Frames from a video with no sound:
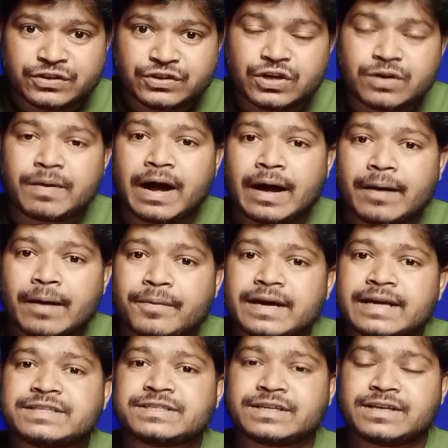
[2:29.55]
जब आपके
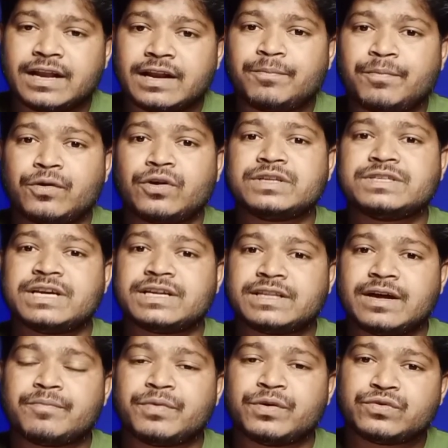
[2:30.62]
चैनल पर
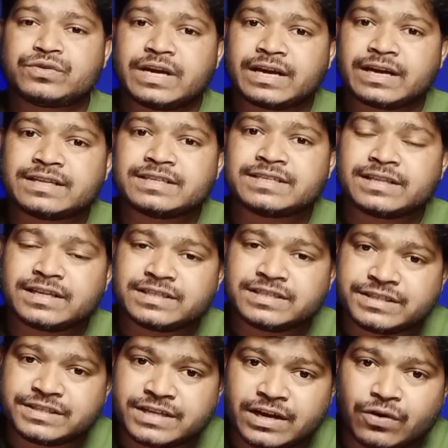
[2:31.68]
ज़्यादा व्यूज आएंगे ज़्यादा
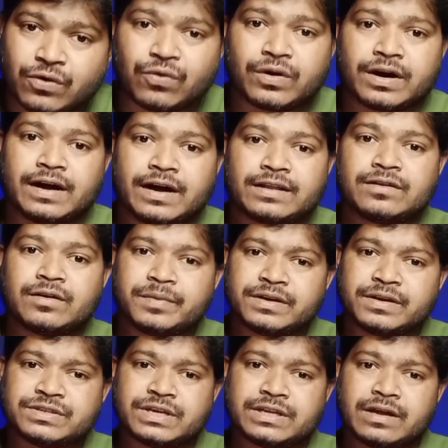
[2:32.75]
सीटीआर होगा तभी
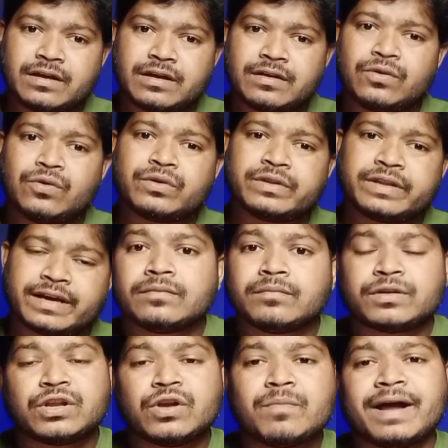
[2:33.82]
ज़्यादा लोग देखेंगे
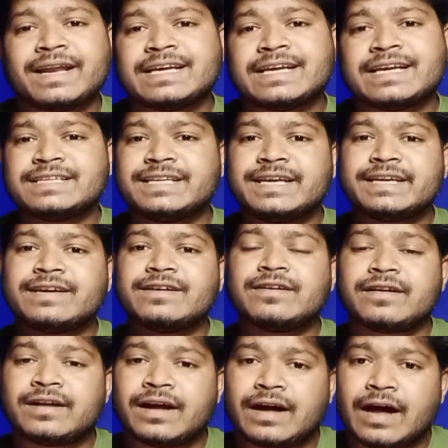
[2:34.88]
मतलब मान के चलिए कि
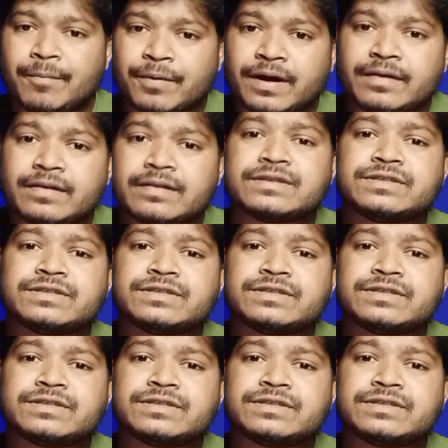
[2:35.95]
अगर आपके